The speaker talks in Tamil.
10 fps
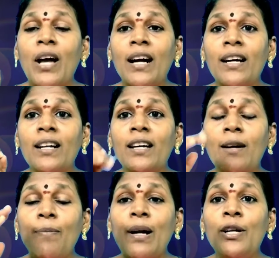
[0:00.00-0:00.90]
அங்கே இருக்கிற
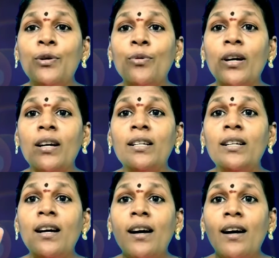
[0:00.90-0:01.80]
பள்ளிக்கூடங்கள்
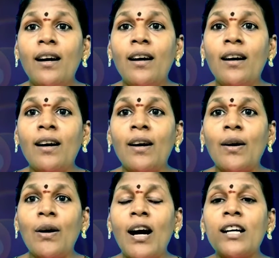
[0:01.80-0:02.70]

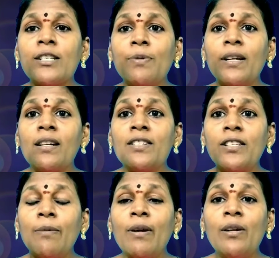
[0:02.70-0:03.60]
ஹாஸ்பிட்டல்ஸ்
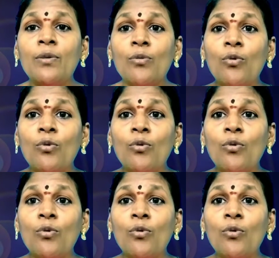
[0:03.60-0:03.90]
இந்த மாதிரி